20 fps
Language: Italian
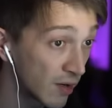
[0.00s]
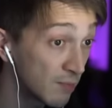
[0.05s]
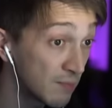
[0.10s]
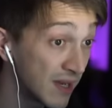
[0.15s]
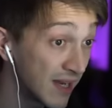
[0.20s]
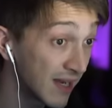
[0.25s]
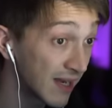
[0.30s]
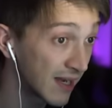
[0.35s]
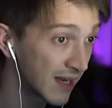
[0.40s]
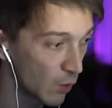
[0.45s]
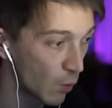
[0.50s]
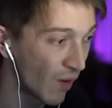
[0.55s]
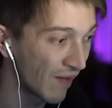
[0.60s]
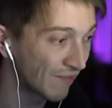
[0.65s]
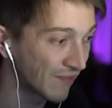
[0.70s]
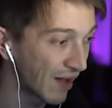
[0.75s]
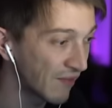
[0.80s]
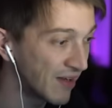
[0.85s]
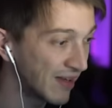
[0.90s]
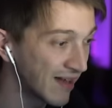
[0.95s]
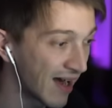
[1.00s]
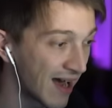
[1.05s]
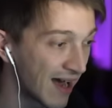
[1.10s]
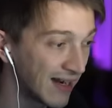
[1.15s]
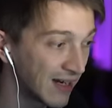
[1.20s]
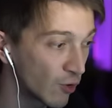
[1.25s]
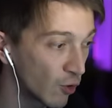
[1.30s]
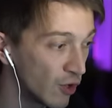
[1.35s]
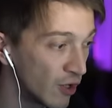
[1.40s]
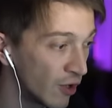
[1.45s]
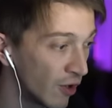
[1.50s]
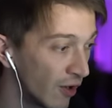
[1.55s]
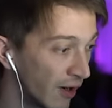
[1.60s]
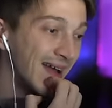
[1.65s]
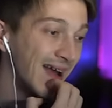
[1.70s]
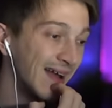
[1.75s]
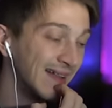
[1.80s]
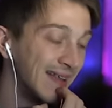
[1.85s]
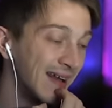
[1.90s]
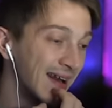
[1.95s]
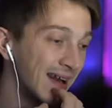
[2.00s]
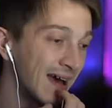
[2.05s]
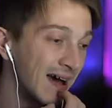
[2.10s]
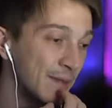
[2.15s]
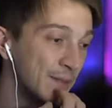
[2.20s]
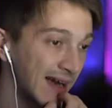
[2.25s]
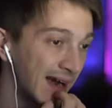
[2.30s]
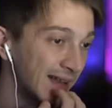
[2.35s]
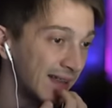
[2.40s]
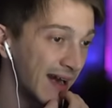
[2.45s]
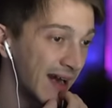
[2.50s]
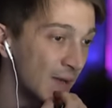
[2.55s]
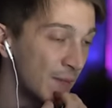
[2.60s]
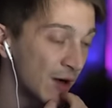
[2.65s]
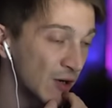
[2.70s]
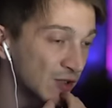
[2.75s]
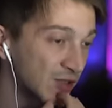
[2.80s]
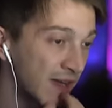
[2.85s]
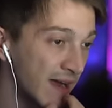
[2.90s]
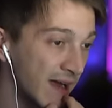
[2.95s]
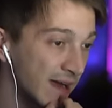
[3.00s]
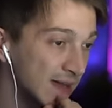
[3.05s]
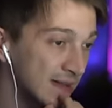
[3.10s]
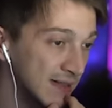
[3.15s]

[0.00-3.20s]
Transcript: Minchia. Quanta vita ha il coglione. Eterelama. Eterelama cos'è?